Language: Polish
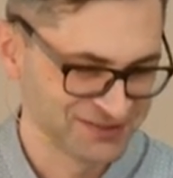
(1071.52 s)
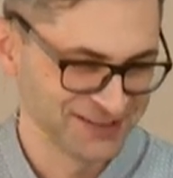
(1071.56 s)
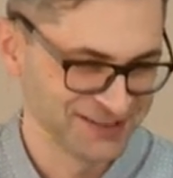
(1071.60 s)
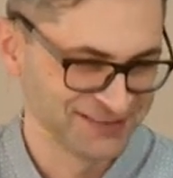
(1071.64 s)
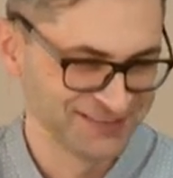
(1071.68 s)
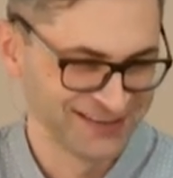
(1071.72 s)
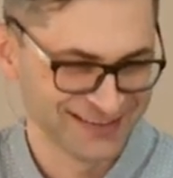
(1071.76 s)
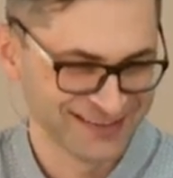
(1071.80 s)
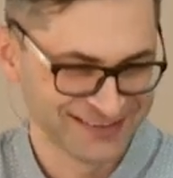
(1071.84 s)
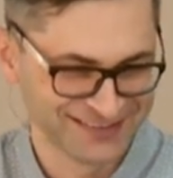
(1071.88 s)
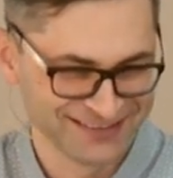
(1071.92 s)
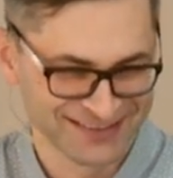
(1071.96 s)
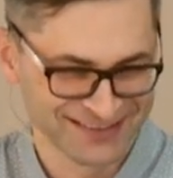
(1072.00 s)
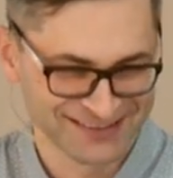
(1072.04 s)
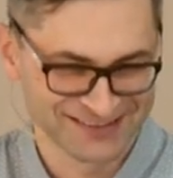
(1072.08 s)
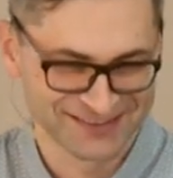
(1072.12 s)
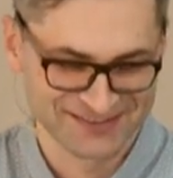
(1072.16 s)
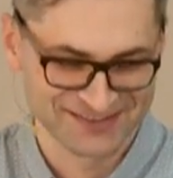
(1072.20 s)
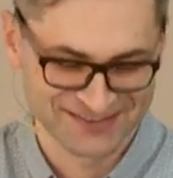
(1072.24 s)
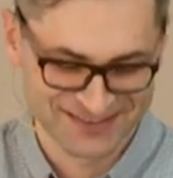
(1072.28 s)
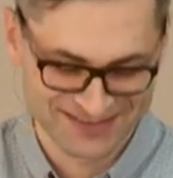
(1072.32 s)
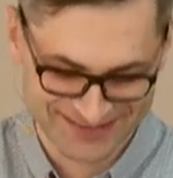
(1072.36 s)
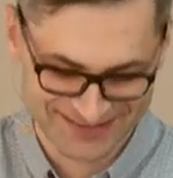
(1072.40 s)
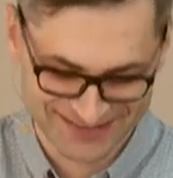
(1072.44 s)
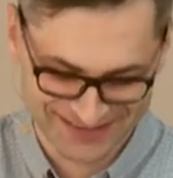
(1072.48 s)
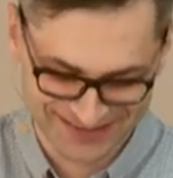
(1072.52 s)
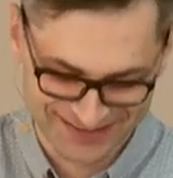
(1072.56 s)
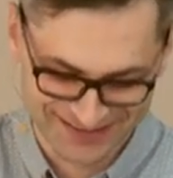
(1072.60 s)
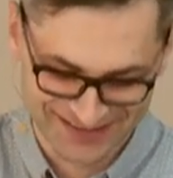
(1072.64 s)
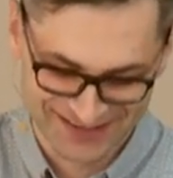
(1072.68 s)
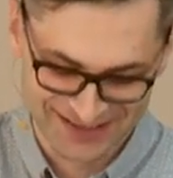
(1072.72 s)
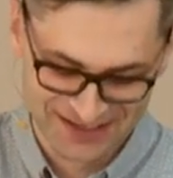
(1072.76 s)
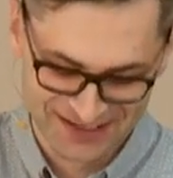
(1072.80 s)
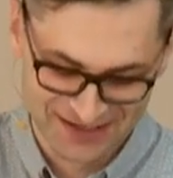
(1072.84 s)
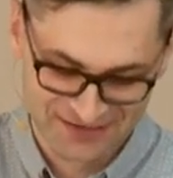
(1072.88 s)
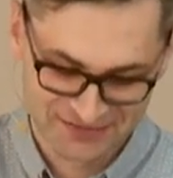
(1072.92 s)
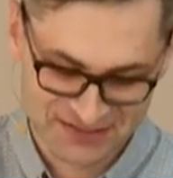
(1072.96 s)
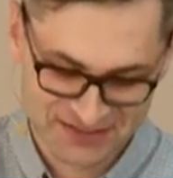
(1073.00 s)
udowadniać, wszyscy,
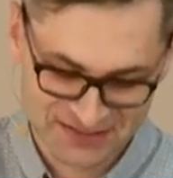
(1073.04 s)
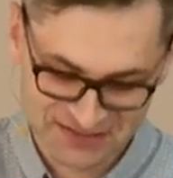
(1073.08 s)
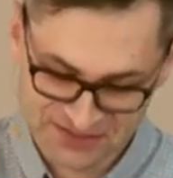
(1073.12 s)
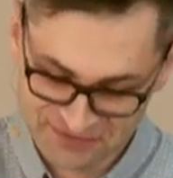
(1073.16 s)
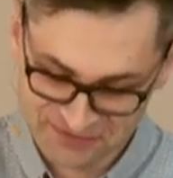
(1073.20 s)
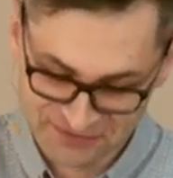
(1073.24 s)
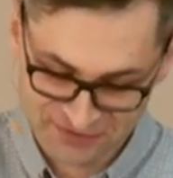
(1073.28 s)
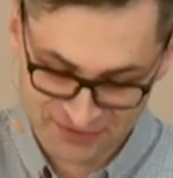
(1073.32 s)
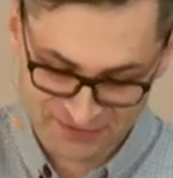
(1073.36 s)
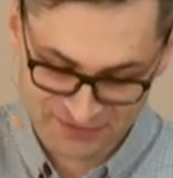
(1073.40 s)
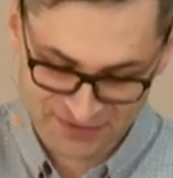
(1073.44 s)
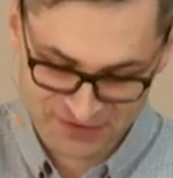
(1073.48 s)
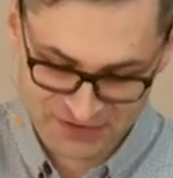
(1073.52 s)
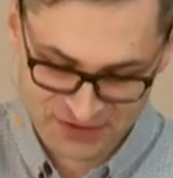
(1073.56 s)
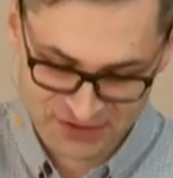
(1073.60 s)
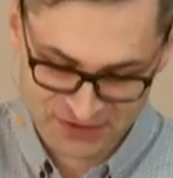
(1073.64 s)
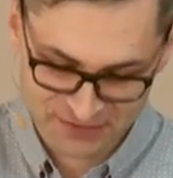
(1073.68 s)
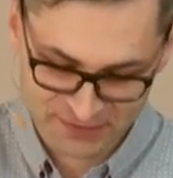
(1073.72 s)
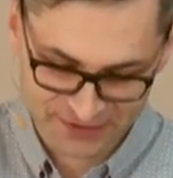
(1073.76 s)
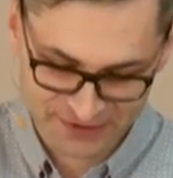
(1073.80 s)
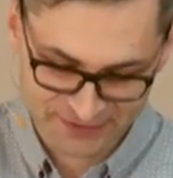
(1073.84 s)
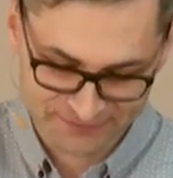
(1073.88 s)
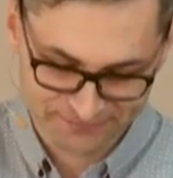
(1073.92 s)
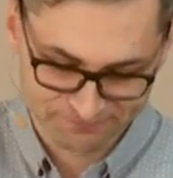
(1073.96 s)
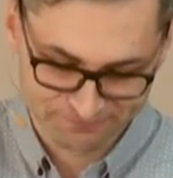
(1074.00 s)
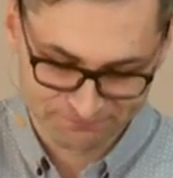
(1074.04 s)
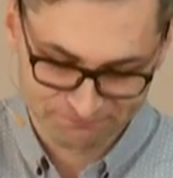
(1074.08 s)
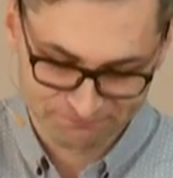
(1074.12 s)
wszyscy w to wierzymy.